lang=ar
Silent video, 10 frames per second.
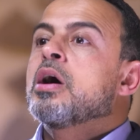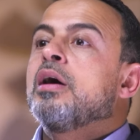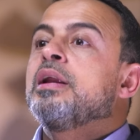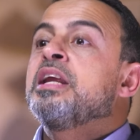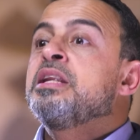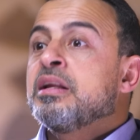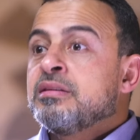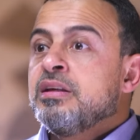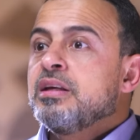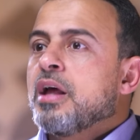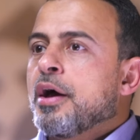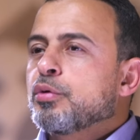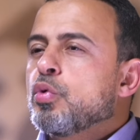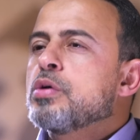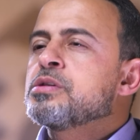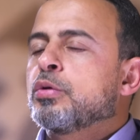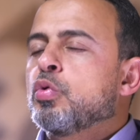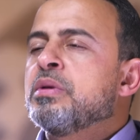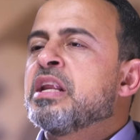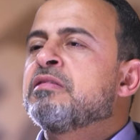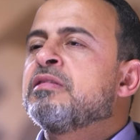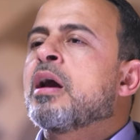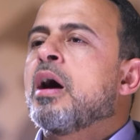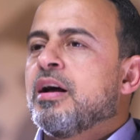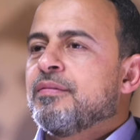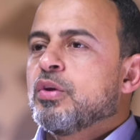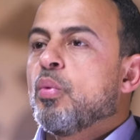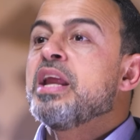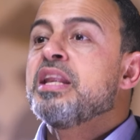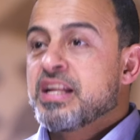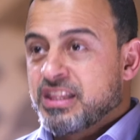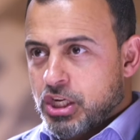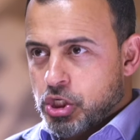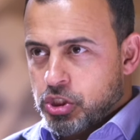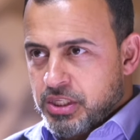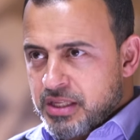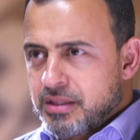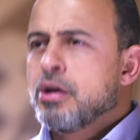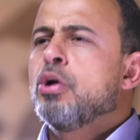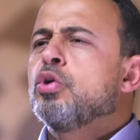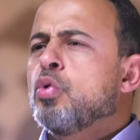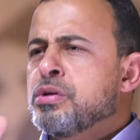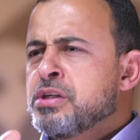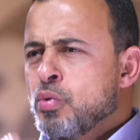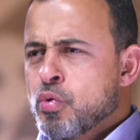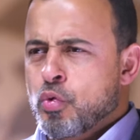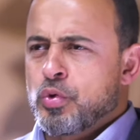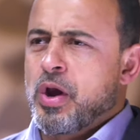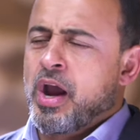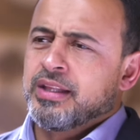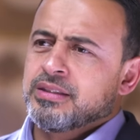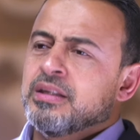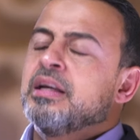قال ان الدين الرخصه من الثقه وان التشديد يحسنه كل احد